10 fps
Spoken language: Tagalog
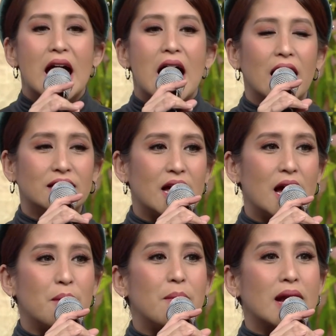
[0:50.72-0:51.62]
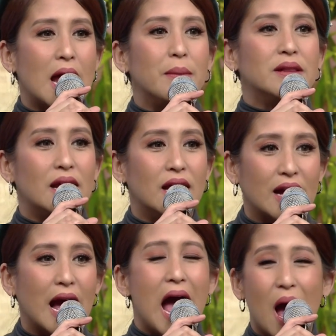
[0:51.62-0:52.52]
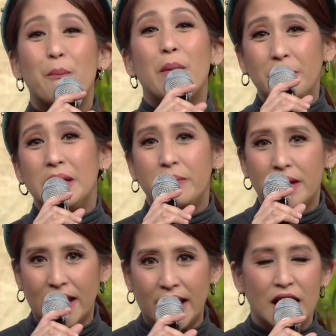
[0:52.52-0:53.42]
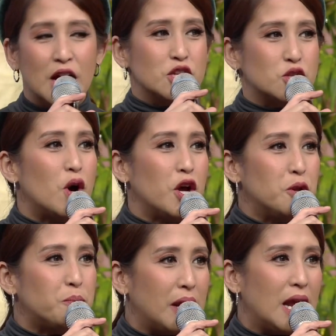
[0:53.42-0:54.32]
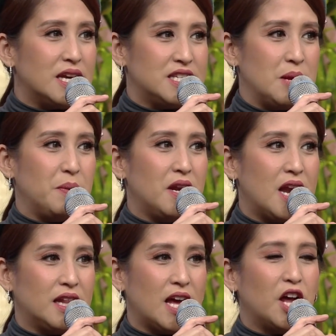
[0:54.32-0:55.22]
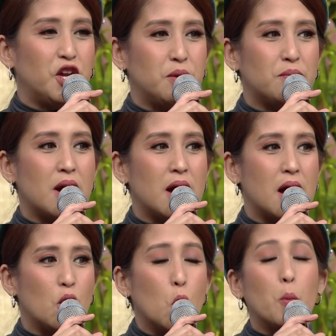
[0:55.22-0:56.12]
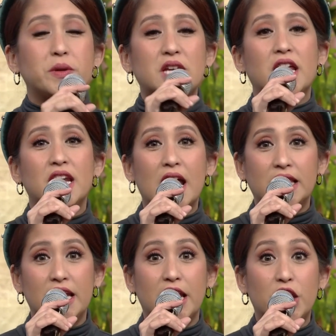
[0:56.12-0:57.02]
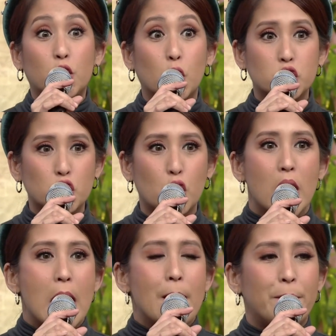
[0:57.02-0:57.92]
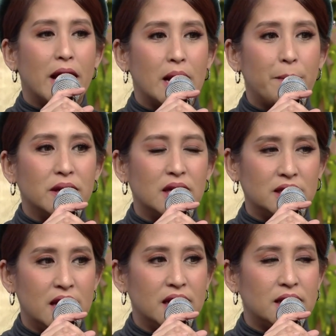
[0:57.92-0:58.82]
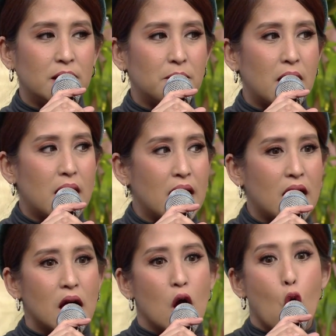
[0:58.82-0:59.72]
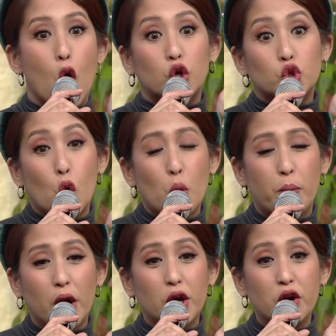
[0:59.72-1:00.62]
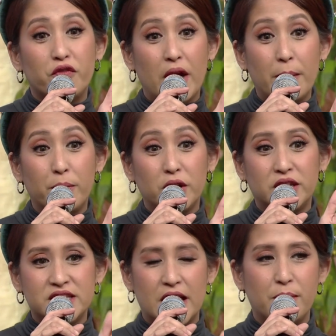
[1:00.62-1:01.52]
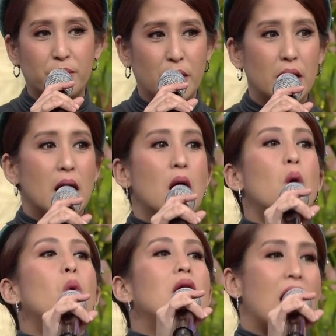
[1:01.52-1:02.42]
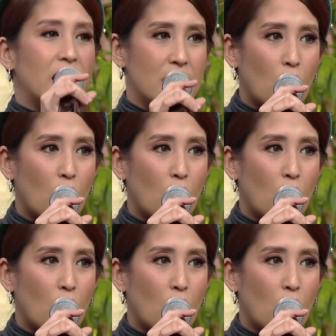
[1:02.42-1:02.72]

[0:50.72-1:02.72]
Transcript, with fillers: At uh, marami talaga ang mamimili. So ngayon pa lang isipin na natin ano yung mauumpisahan na nating inegosyo para pagdating ng mga October, November, December, wala na.